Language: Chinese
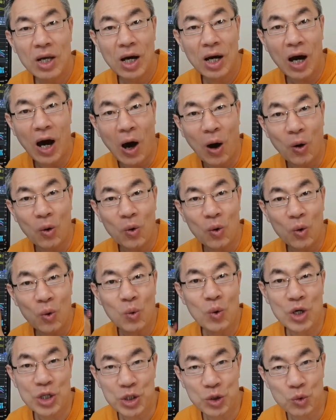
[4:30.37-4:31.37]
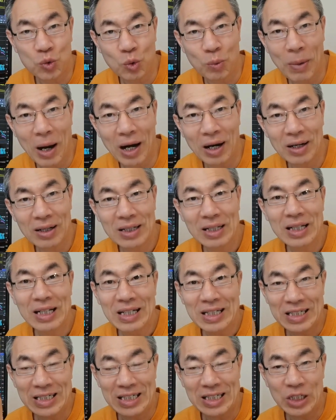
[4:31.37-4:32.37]
好，我是古邦，
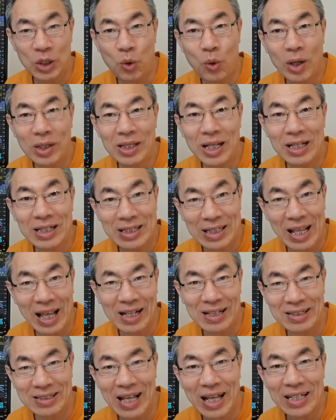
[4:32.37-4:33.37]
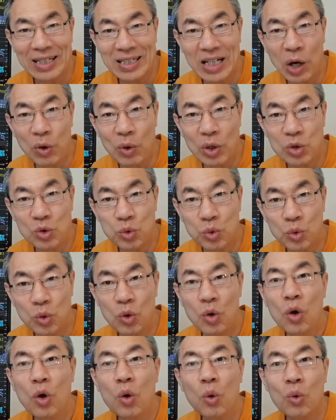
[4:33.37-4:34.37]
喜欢的点赞加关注，
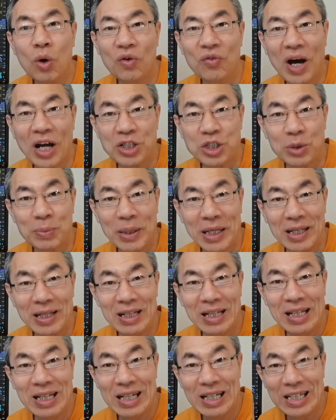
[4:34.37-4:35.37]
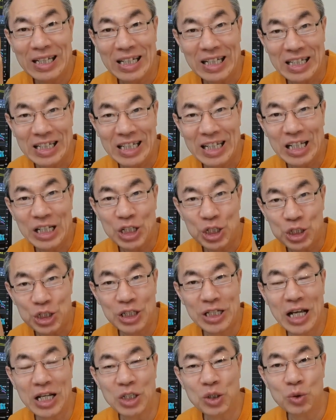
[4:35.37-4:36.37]
我发视频你第一时
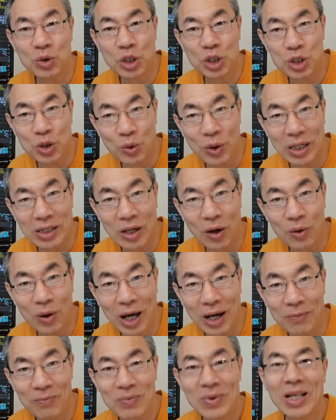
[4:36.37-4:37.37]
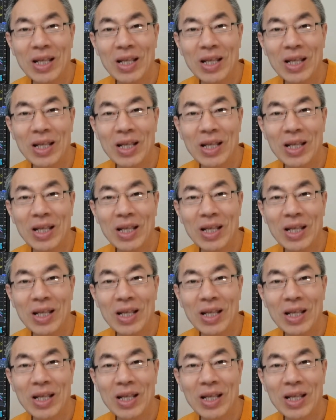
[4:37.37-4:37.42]
间就能收看到了。